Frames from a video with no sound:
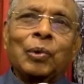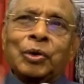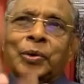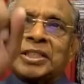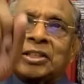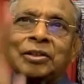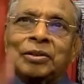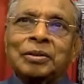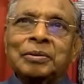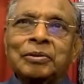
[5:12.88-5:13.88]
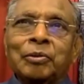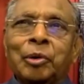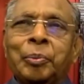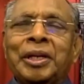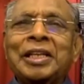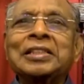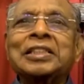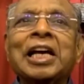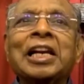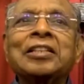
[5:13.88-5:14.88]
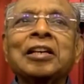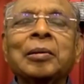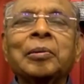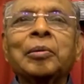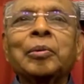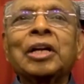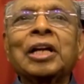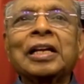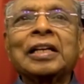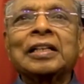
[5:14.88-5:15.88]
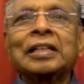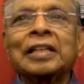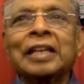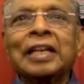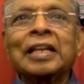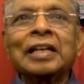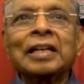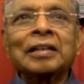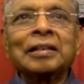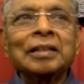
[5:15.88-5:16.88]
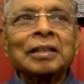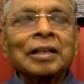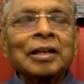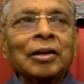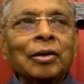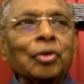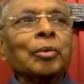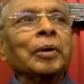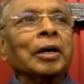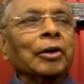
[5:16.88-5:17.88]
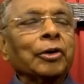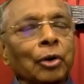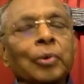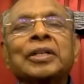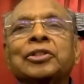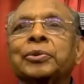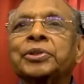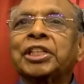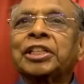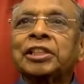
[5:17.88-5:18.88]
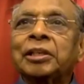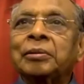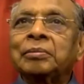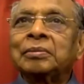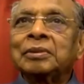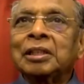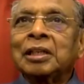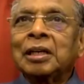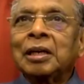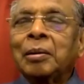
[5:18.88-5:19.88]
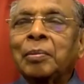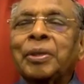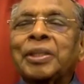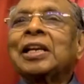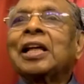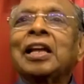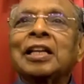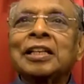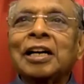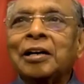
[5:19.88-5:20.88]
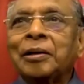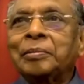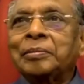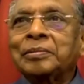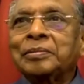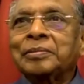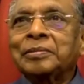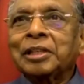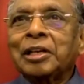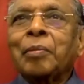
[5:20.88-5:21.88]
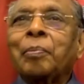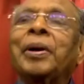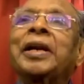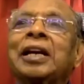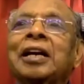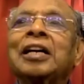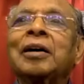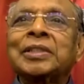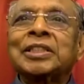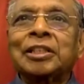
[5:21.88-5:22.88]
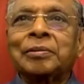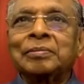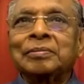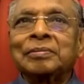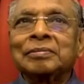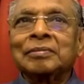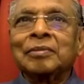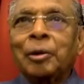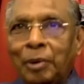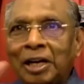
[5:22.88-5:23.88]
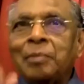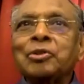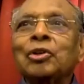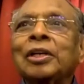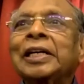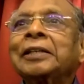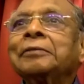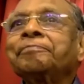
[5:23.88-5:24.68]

ஒரு வசனம் ஒரு பெரிய சேலஞ்சாக நமக்கு முன்னால் இருக்குது என்னென்னா ரோம் யோவான் சுவிசேஷம் பதினாலாம் அதிகாரம் பன்னிரெண்டாம் வசனம் வராமல் சொல்லுங்கள்